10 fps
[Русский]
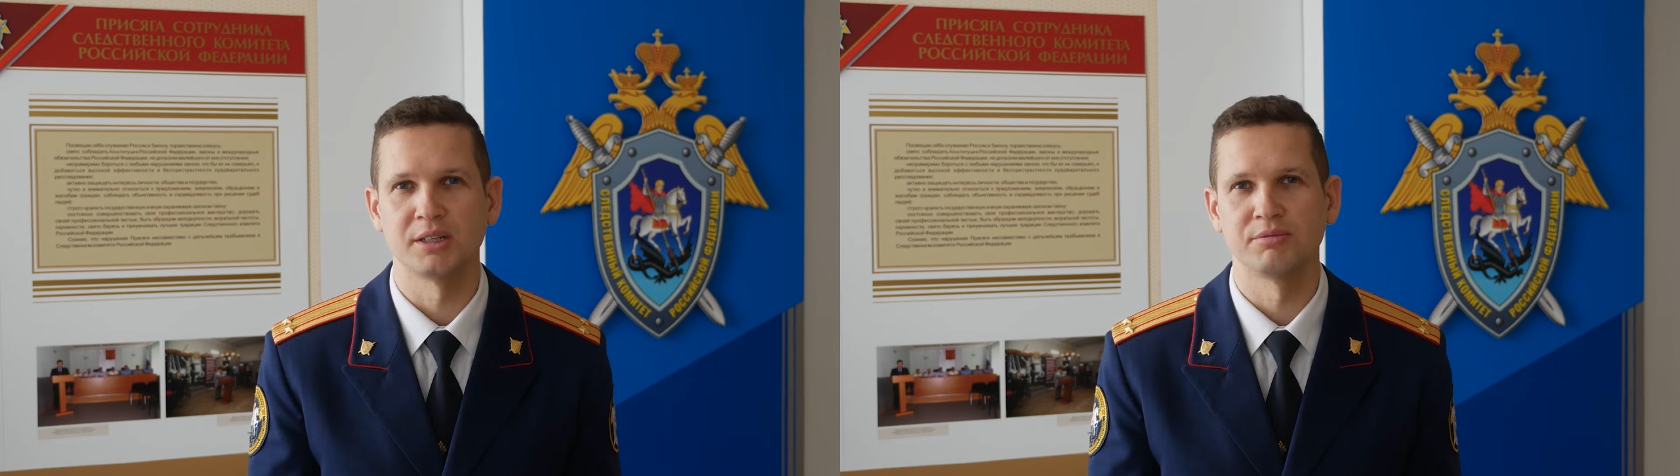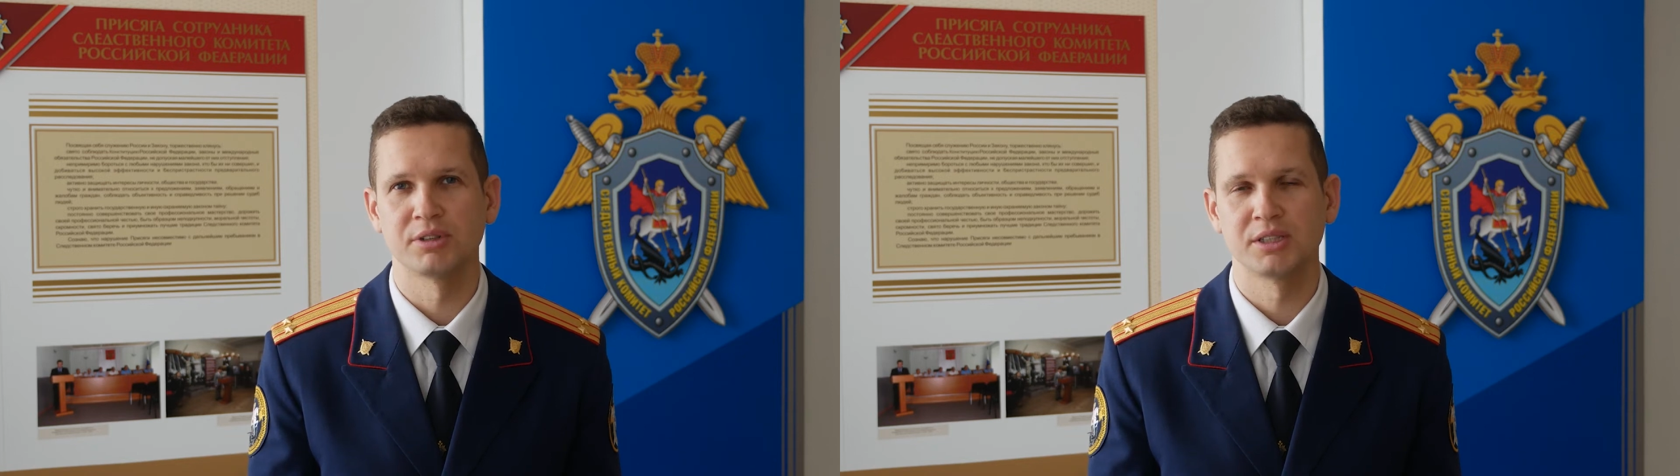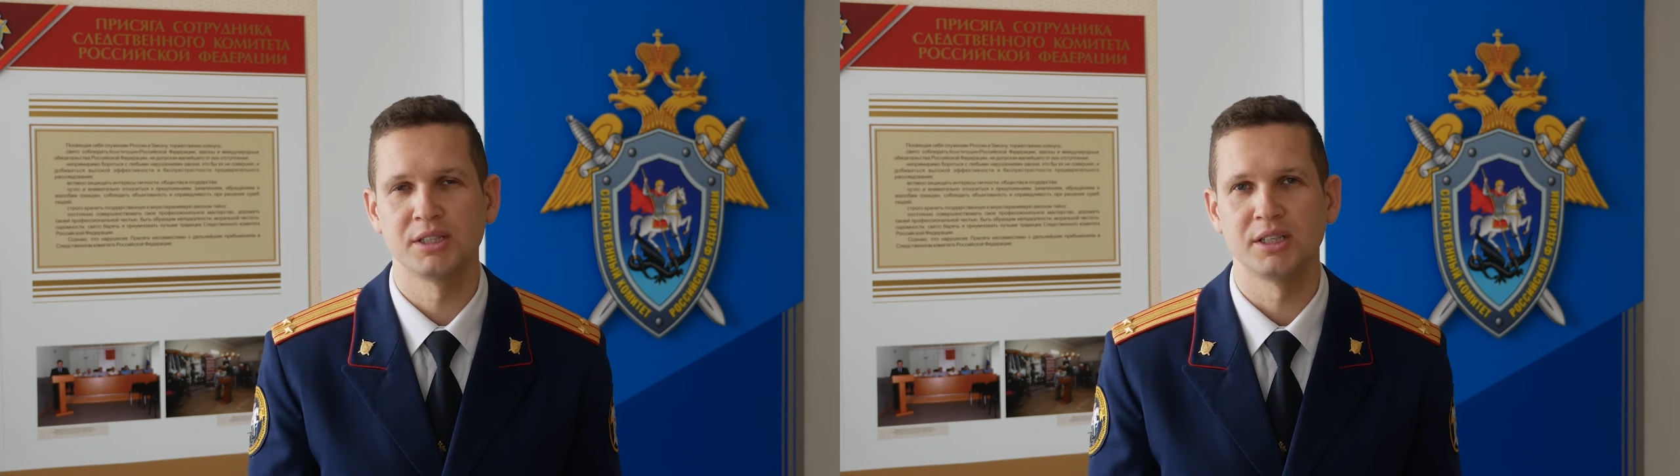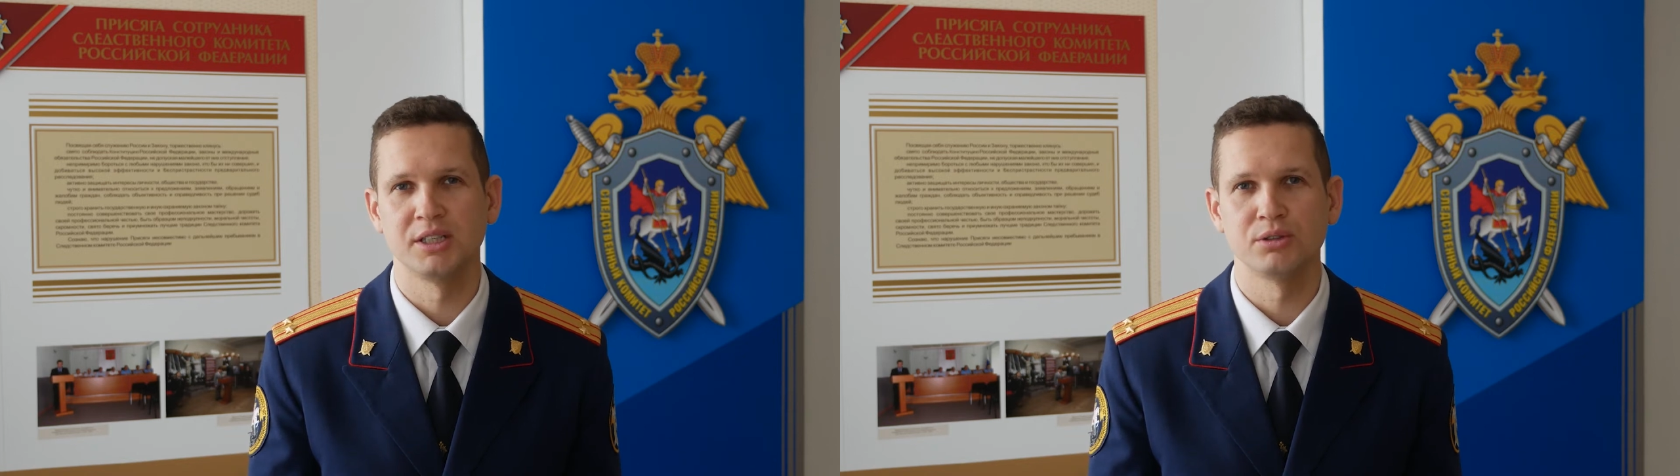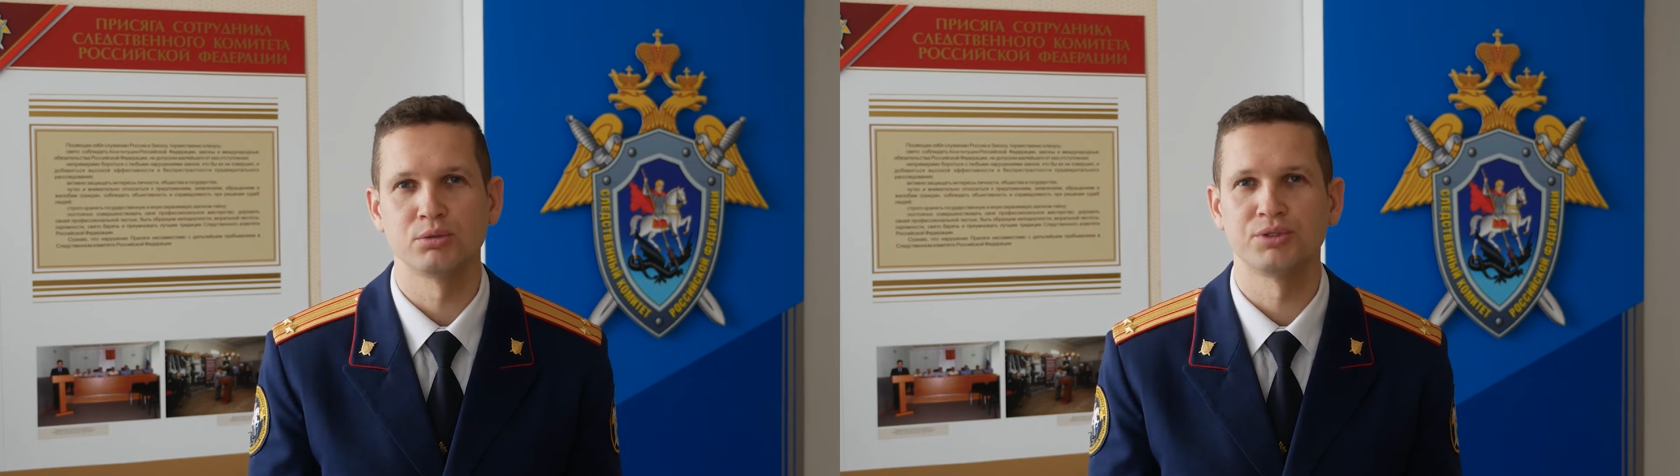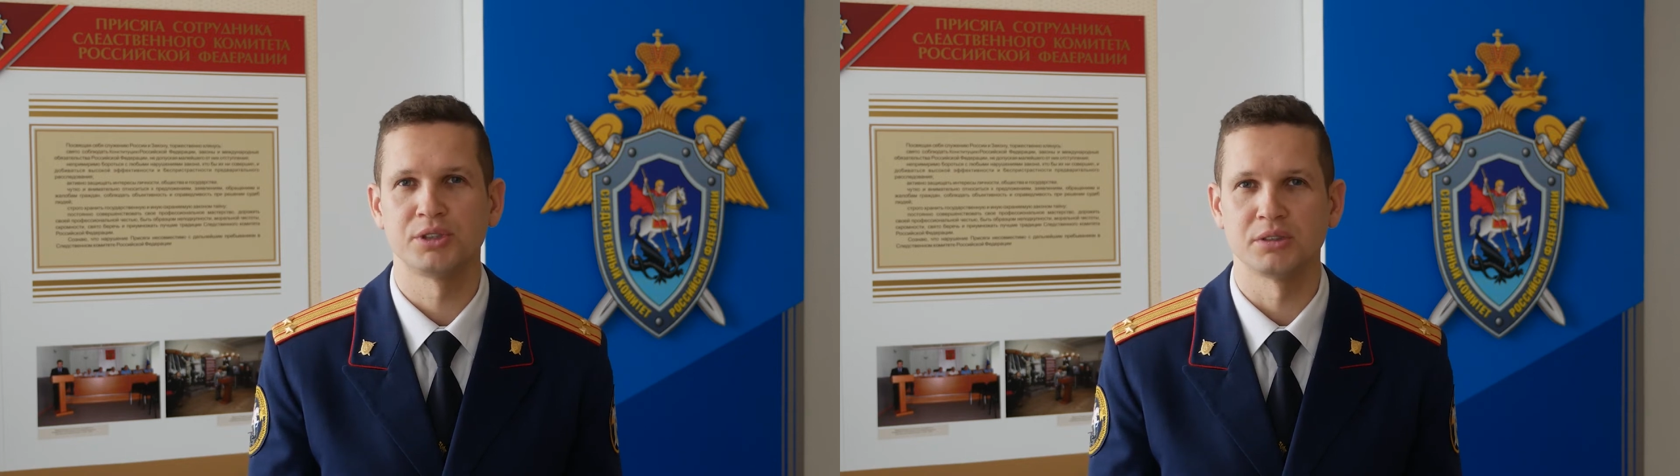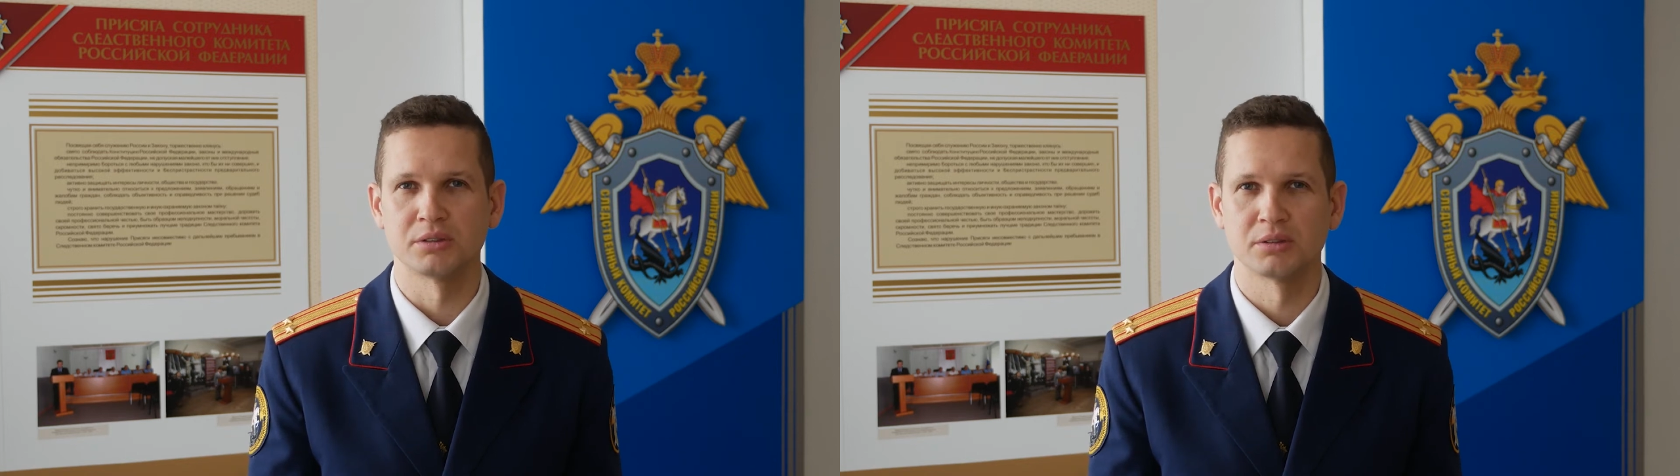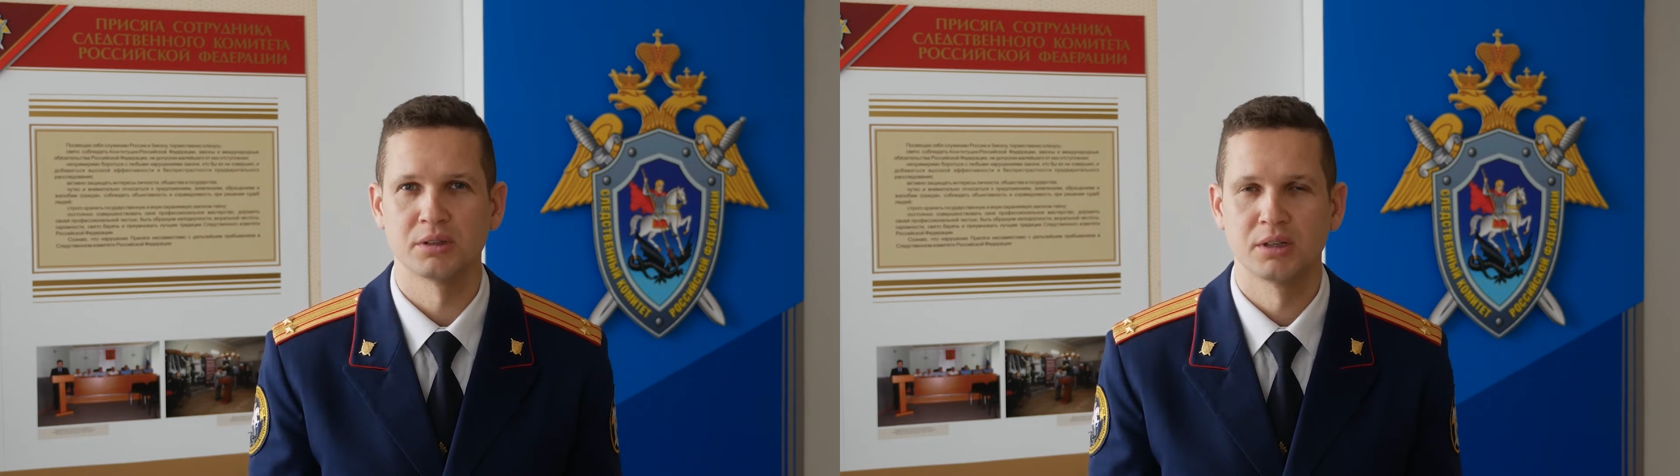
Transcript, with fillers: МВД и УФСИН.